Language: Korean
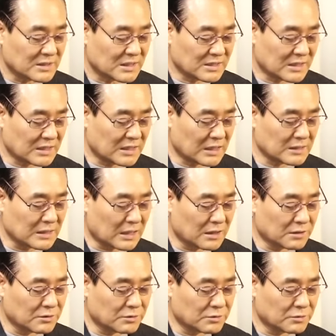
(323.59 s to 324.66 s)
제사장
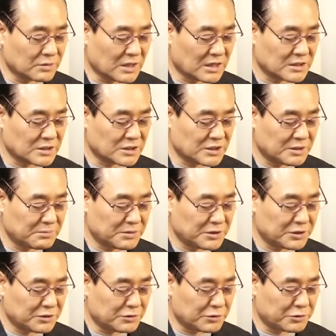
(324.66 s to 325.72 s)
나라 거룩한
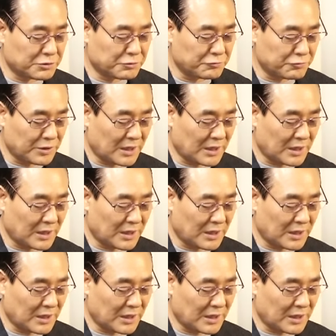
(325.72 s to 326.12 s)
시민이 되기